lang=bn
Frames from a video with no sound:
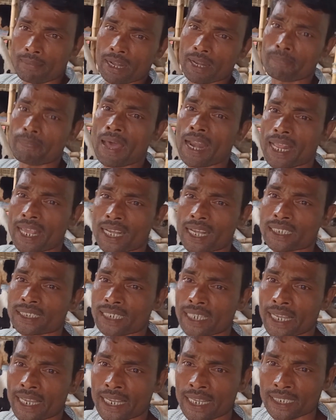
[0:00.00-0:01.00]
খামারি পালিয়ে গেছে
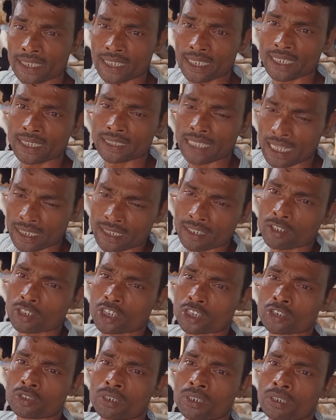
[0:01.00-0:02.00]
এখান থেকে তাদের কথা
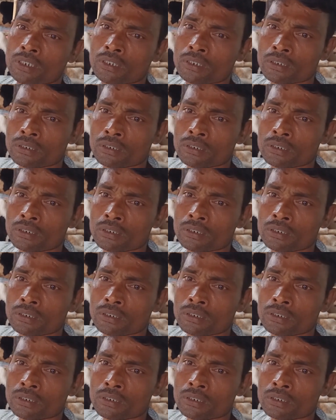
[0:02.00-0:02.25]
শুনেন